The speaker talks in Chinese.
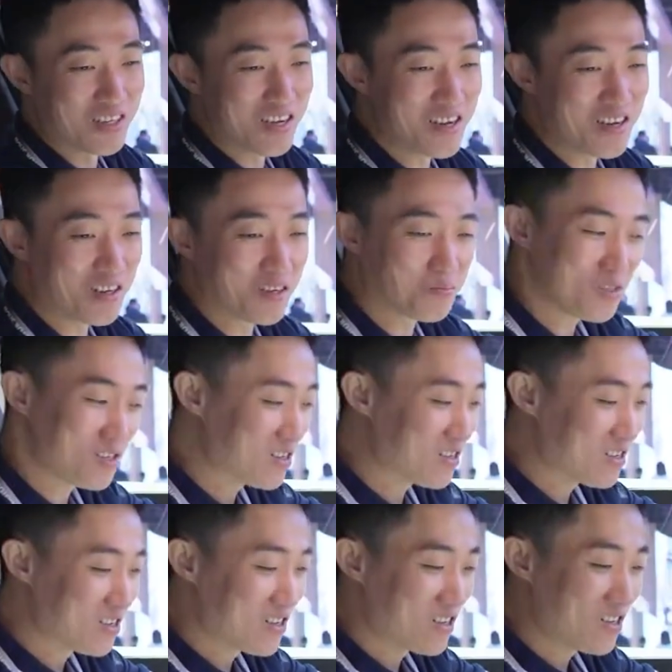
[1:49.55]
这个。
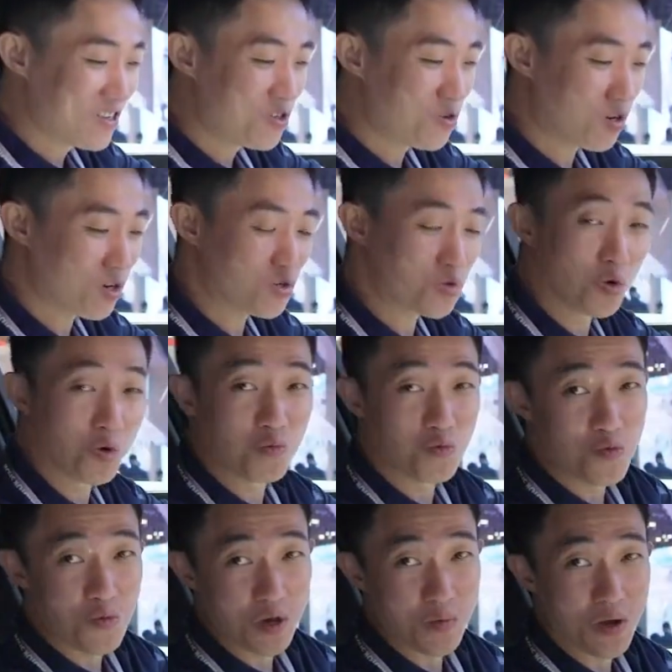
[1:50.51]
有点琢磨
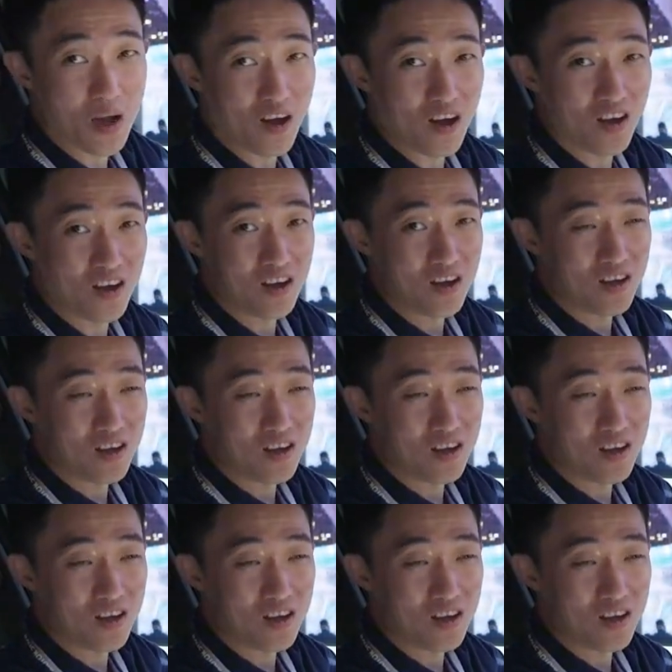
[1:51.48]
不明白啊，